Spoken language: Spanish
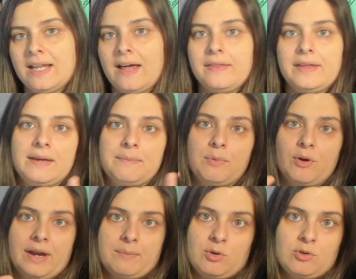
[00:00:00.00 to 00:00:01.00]
La de
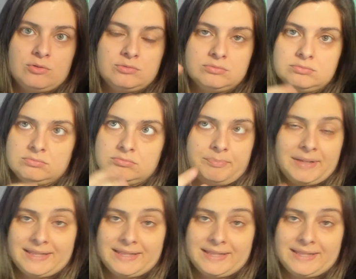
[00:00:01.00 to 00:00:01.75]
Pokémon